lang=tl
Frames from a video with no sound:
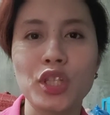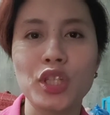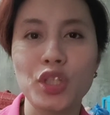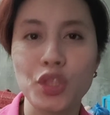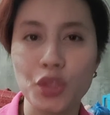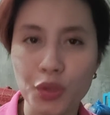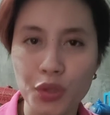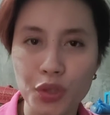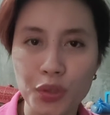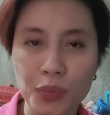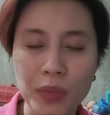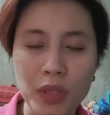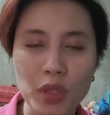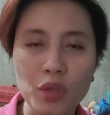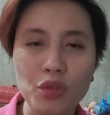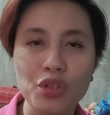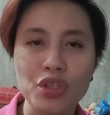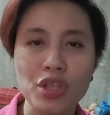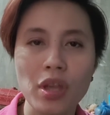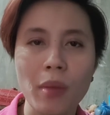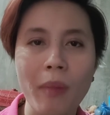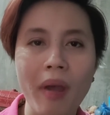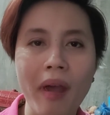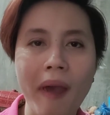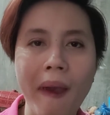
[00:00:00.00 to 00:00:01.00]
me dun sa
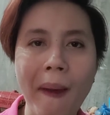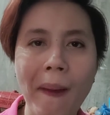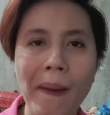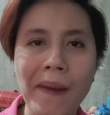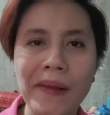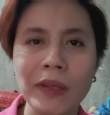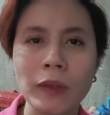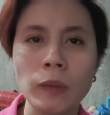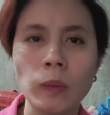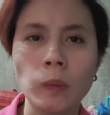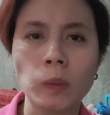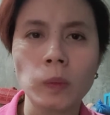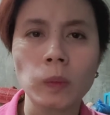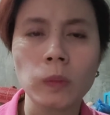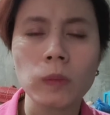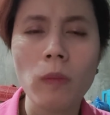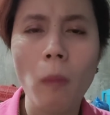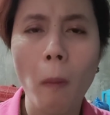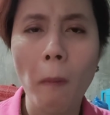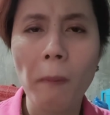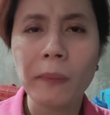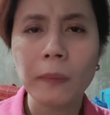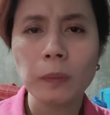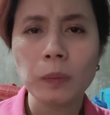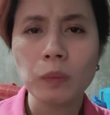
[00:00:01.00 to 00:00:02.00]
mga
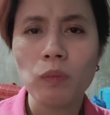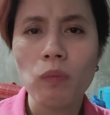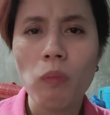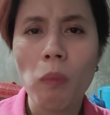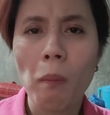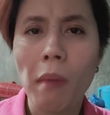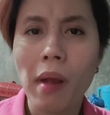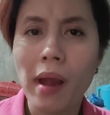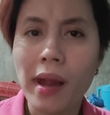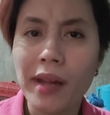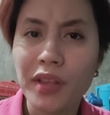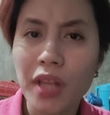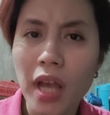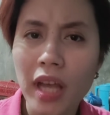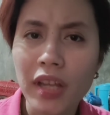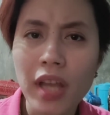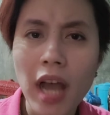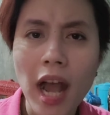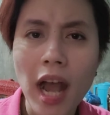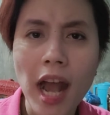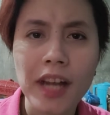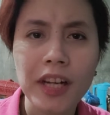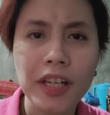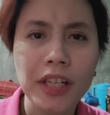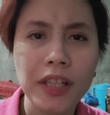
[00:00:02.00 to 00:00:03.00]

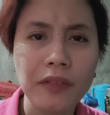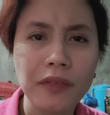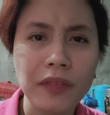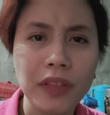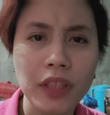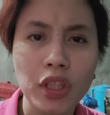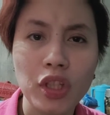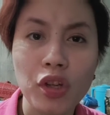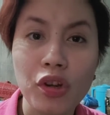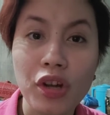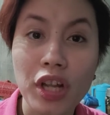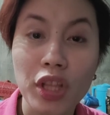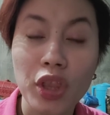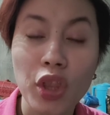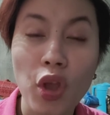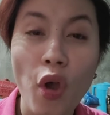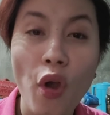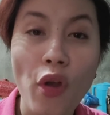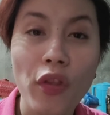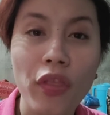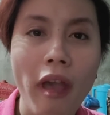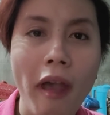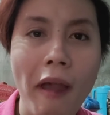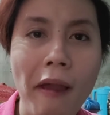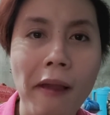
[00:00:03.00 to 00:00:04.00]
madadaanan ng video na to
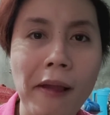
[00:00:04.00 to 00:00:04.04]
na